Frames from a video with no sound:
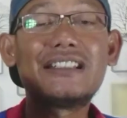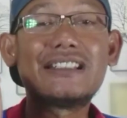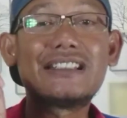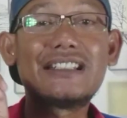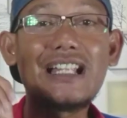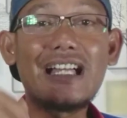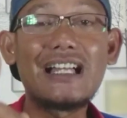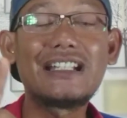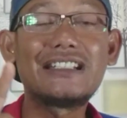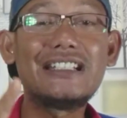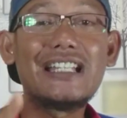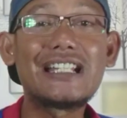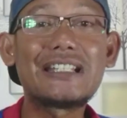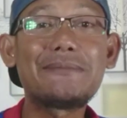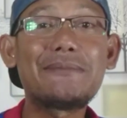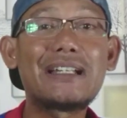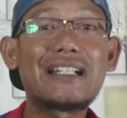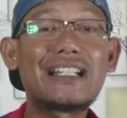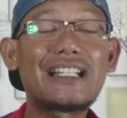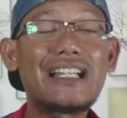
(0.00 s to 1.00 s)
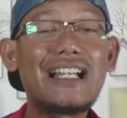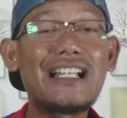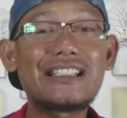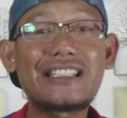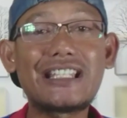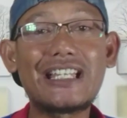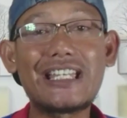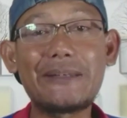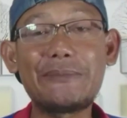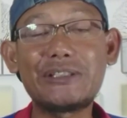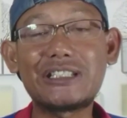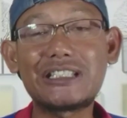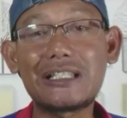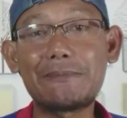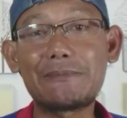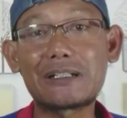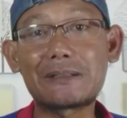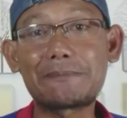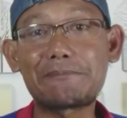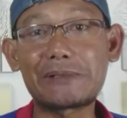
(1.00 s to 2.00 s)
Nah, dari manakah saya
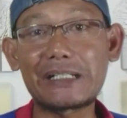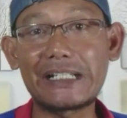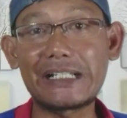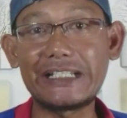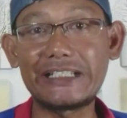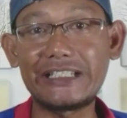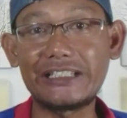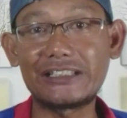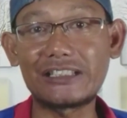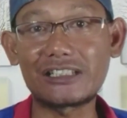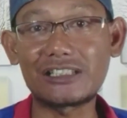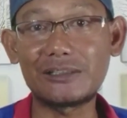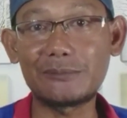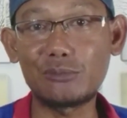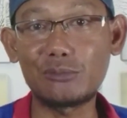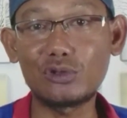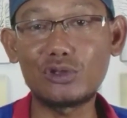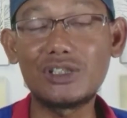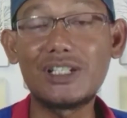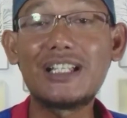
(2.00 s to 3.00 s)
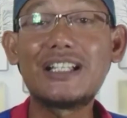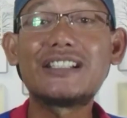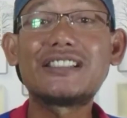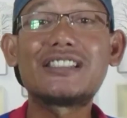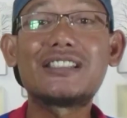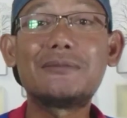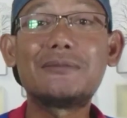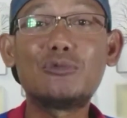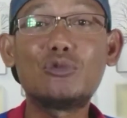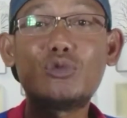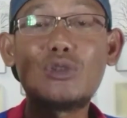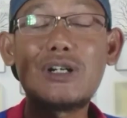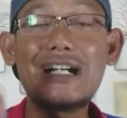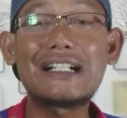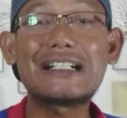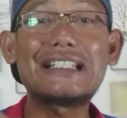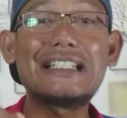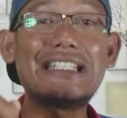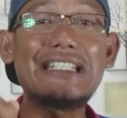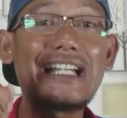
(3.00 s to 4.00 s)
bisa berprediksi tersebut?
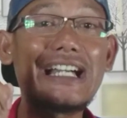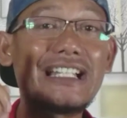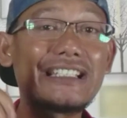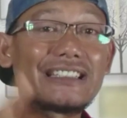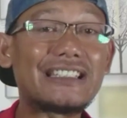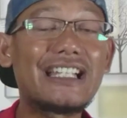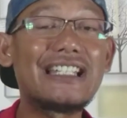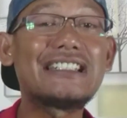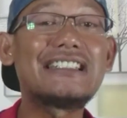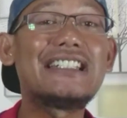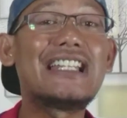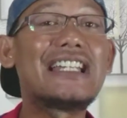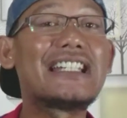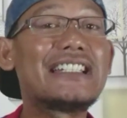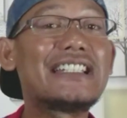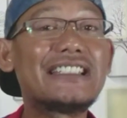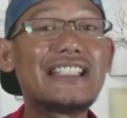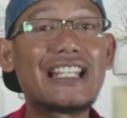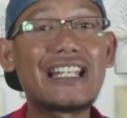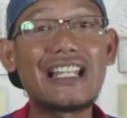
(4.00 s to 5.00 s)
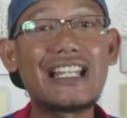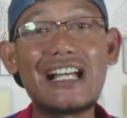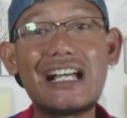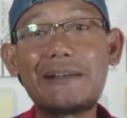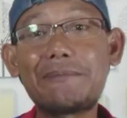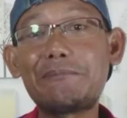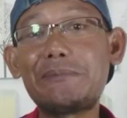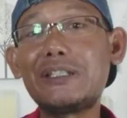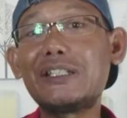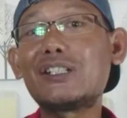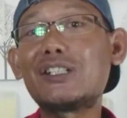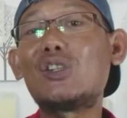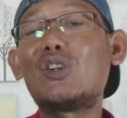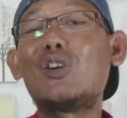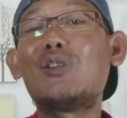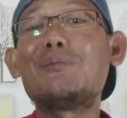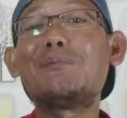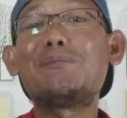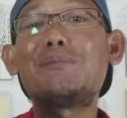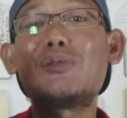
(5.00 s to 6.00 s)
Semua kelihatan dari nyala api
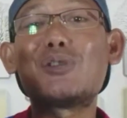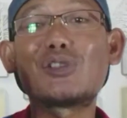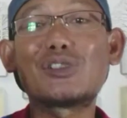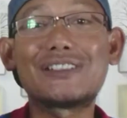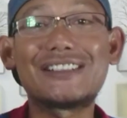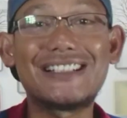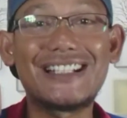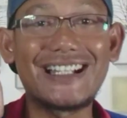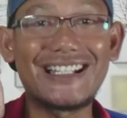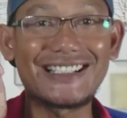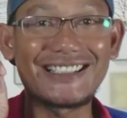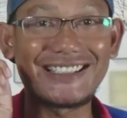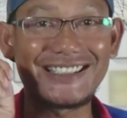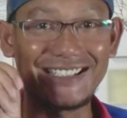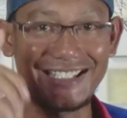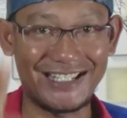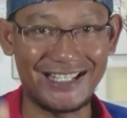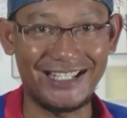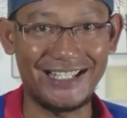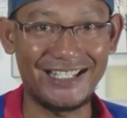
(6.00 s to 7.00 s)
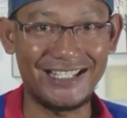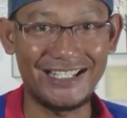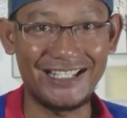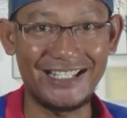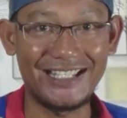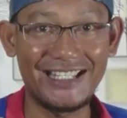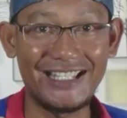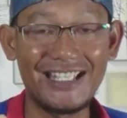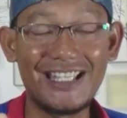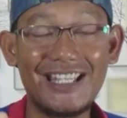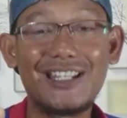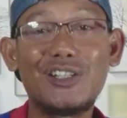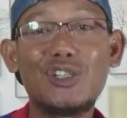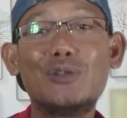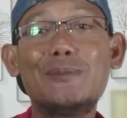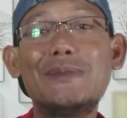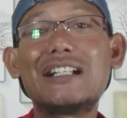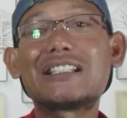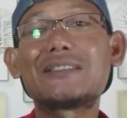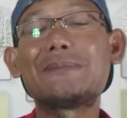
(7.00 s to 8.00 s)
kompor gasnya.
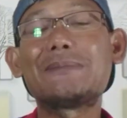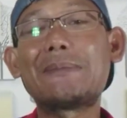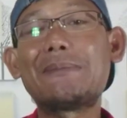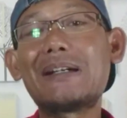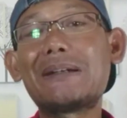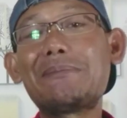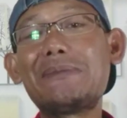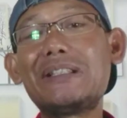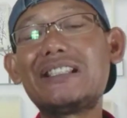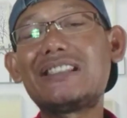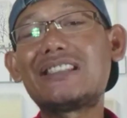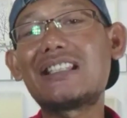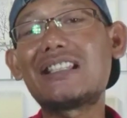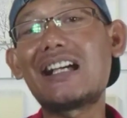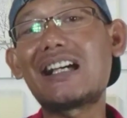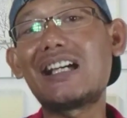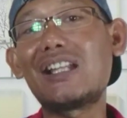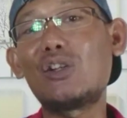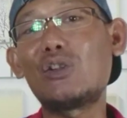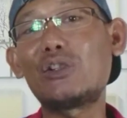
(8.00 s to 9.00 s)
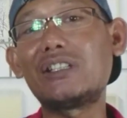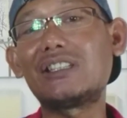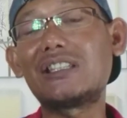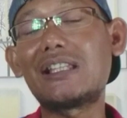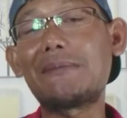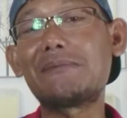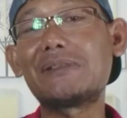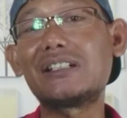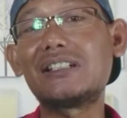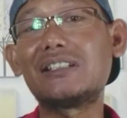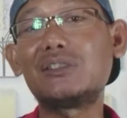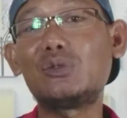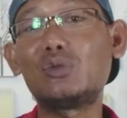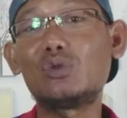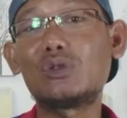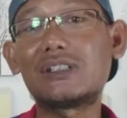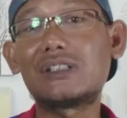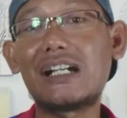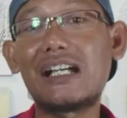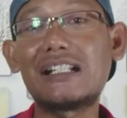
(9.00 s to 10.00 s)
Loh mas, memang bisa kalau kita
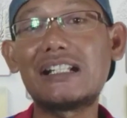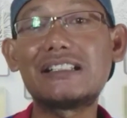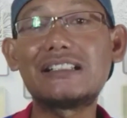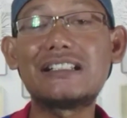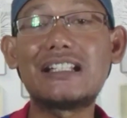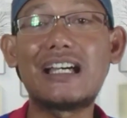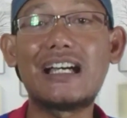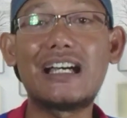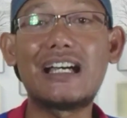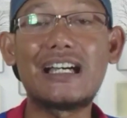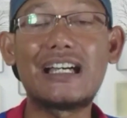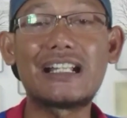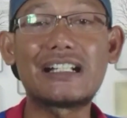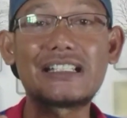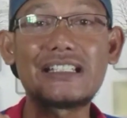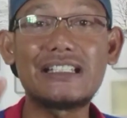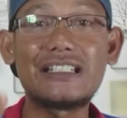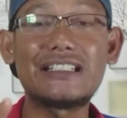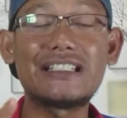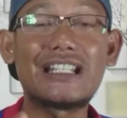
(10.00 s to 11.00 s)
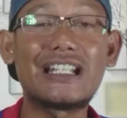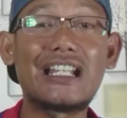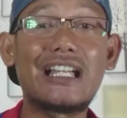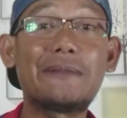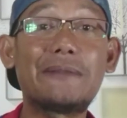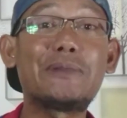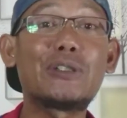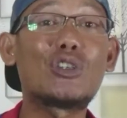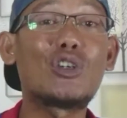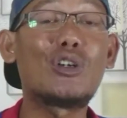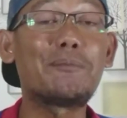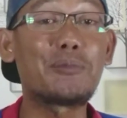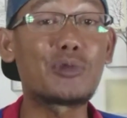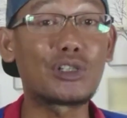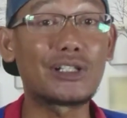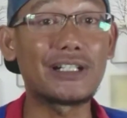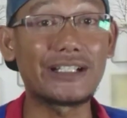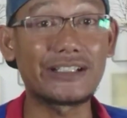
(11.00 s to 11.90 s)
menentukan dari nyala api kompor